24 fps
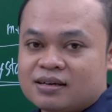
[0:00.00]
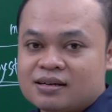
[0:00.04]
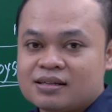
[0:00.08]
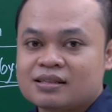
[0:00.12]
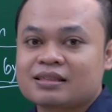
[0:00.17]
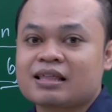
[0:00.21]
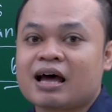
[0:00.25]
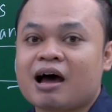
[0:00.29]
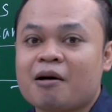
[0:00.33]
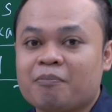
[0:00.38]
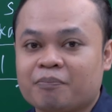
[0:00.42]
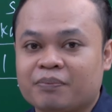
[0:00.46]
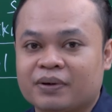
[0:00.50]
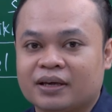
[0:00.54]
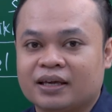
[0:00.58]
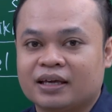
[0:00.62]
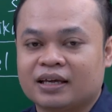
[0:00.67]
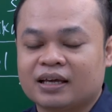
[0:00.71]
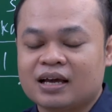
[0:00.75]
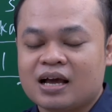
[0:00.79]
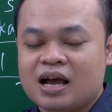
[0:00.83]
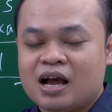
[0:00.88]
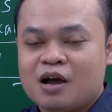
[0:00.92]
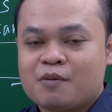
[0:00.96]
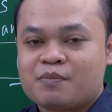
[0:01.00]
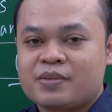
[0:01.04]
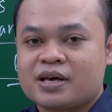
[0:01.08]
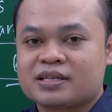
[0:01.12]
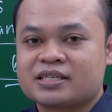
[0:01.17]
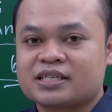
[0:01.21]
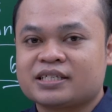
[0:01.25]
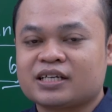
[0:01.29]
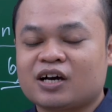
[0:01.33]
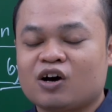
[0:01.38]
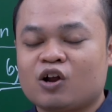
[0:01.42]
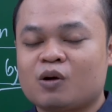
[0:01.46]
tetapi
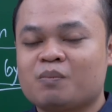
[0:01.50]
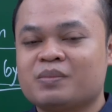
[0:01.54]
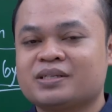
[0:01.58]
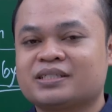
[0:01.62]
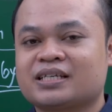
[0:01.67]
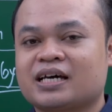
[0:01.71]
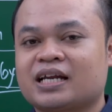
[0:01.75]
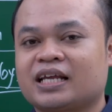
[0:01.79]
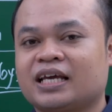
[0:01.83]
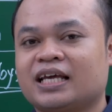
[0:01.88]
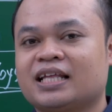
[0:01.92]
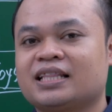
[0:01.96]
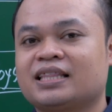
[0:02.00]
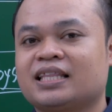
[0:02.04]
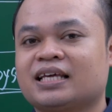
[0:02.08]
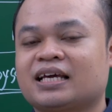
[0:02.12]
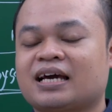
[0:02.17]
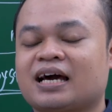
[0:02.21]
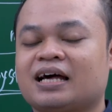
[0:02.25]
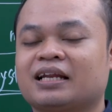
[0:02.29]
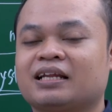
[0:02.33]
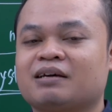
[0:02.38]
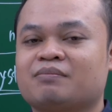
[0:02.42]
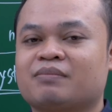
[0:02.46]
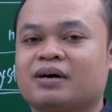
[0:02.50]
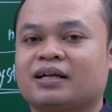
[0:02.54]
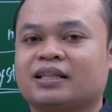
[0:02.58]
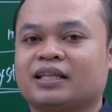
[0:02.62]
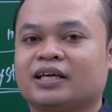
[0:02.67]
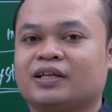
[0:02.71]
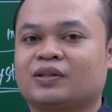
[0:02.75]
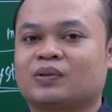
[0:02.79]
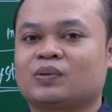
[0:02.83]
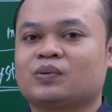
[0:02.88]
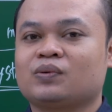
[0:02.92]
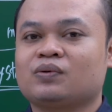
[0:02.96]
biasanya kalau mencari inti kalimat
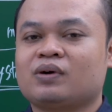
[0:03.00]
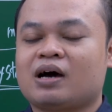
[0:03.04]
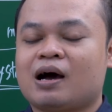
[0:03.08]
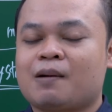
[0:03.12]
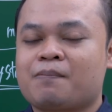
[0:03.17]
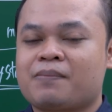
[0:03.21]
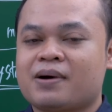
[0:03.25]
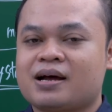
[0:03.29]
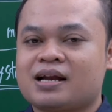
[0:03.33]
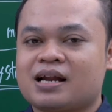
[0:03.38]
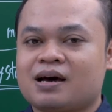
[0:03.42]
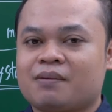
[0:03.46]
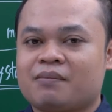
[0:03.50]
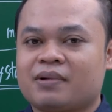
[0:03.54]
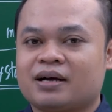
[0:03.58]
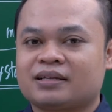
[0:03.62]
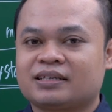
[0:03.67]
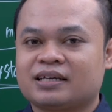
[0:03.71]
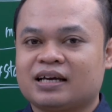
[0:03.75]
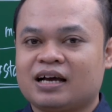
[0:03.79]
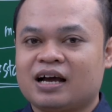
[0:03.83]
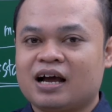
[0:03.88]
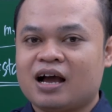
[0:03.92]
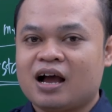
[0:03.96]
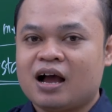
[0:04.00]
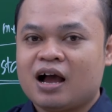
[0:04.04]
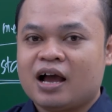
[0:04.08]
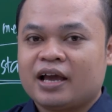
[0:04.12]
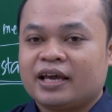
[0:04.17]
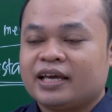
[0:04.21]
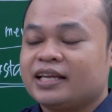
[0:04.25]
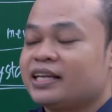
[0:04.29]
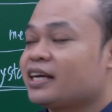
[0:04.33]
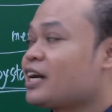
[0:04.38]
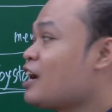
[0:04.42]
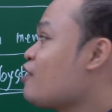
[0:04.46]
itu apa namanya?
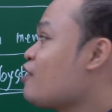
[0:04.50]
Ini